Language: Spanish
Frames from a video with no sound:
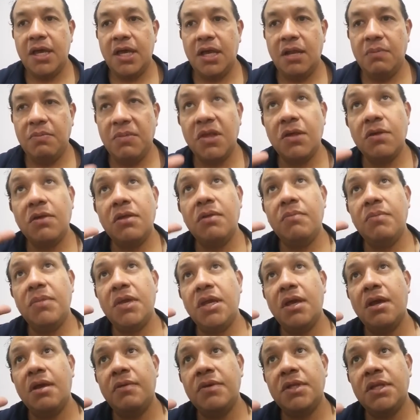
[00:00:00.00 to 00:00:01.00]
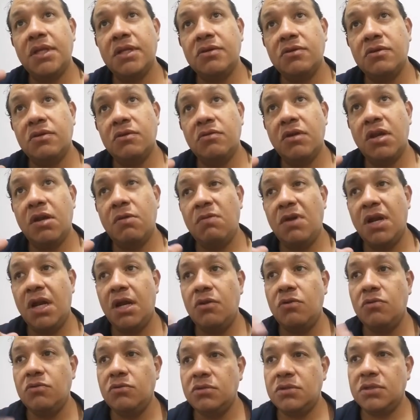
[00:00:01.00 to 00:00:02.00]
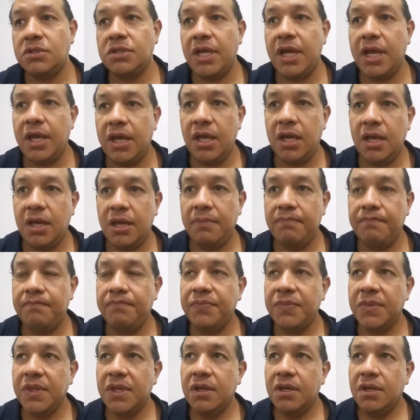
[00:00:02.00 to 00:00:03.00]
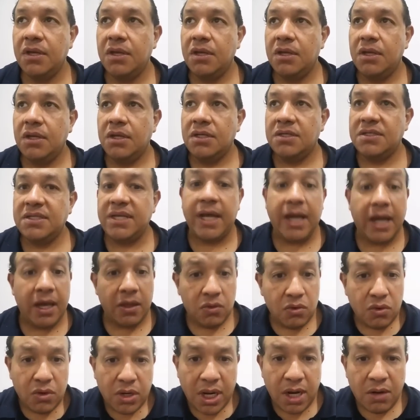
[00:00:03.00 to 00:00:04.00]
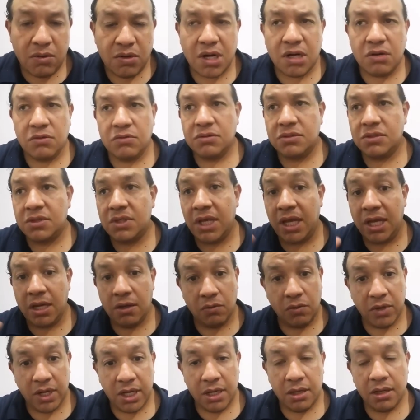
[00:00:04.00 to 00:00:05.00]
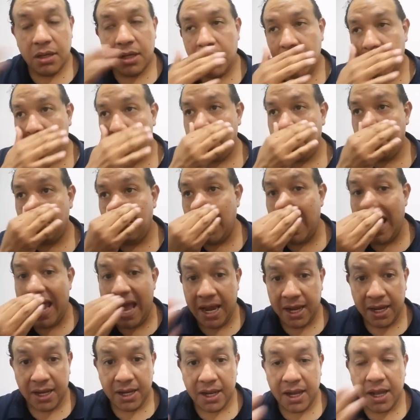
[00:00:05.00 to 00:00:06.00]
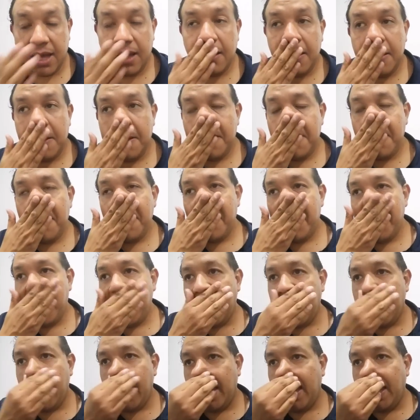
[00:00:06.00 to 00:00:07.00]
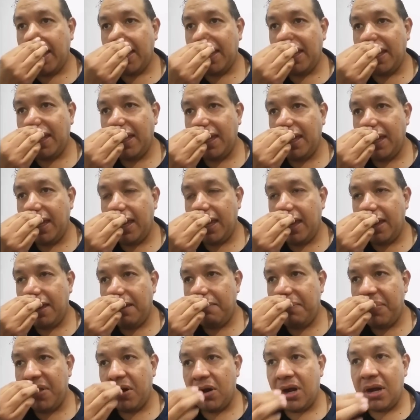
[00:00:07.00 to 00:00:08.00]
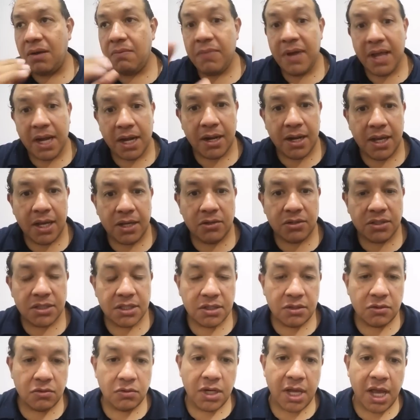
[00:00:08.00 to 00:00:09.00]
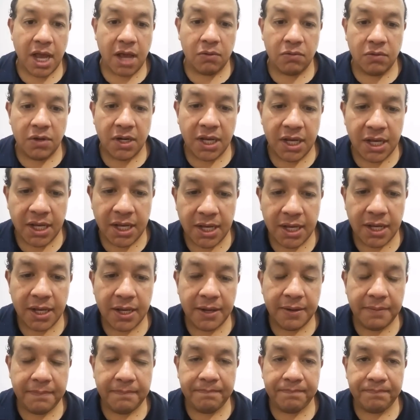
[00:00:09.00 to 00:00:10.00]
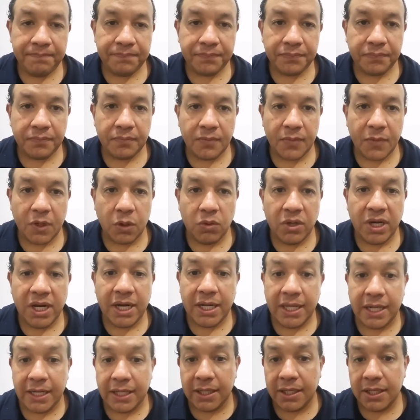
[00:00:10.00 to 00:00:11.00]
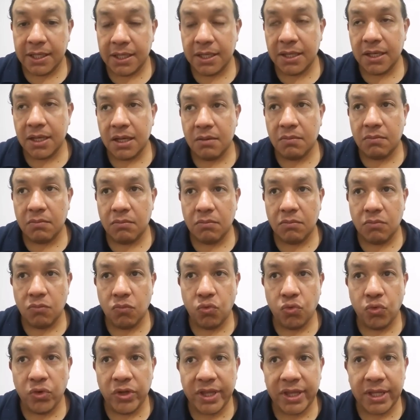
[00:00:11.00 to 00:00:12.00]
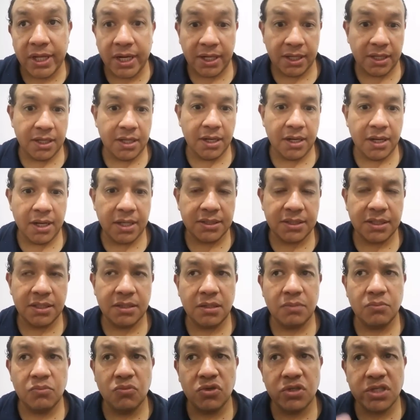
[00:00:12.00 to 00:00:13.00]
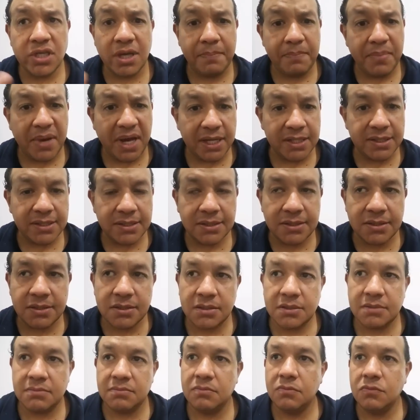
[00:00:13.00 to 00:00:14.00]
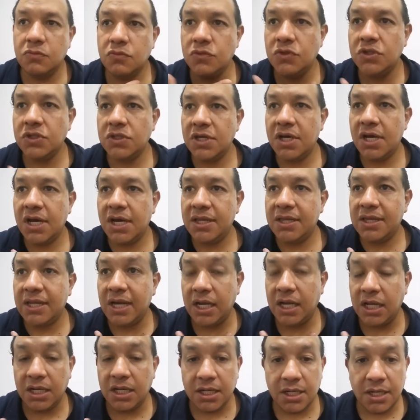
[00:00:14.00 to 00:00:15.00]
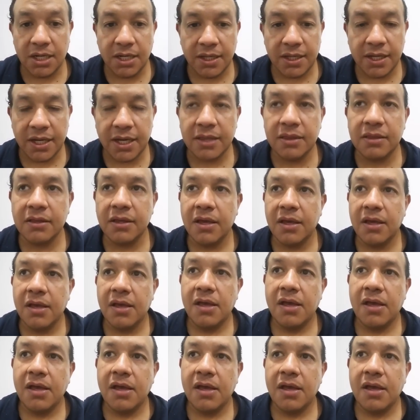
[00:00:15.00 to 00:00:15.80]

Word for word: en medio de mi habitación no era una luz eh, cegadora, una luz tenue, eh, blanca, pero al verla yo sentí una, una, una energía muy tranquila, sentí mucha paz, mucha tranquilidad